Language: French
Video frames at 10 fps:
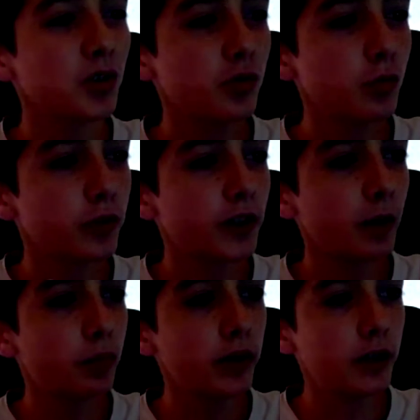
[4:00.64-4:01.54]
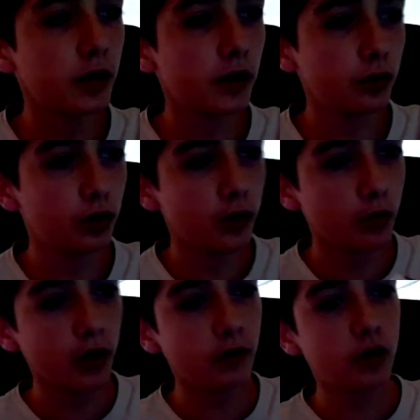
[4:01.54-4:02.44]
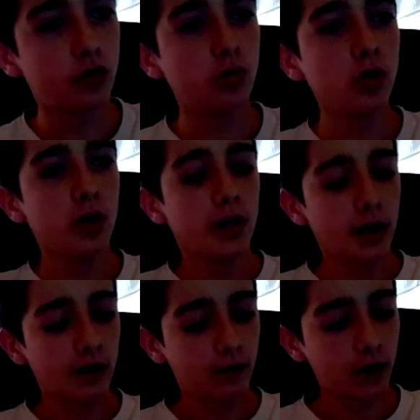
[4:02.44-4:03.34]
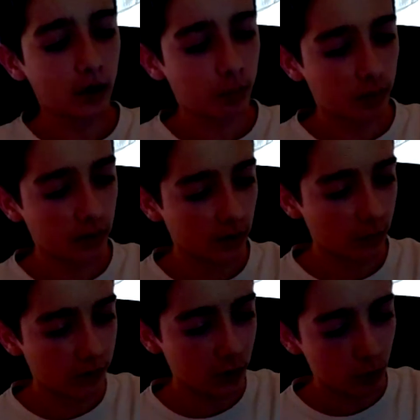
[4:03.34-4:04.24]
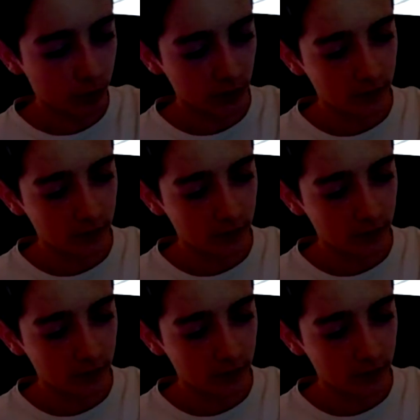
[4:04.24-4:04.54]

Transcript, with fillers: Maintenant, je vais vous montrer un peu les coques et vous donner mon avis dessus et faire peut-être un petit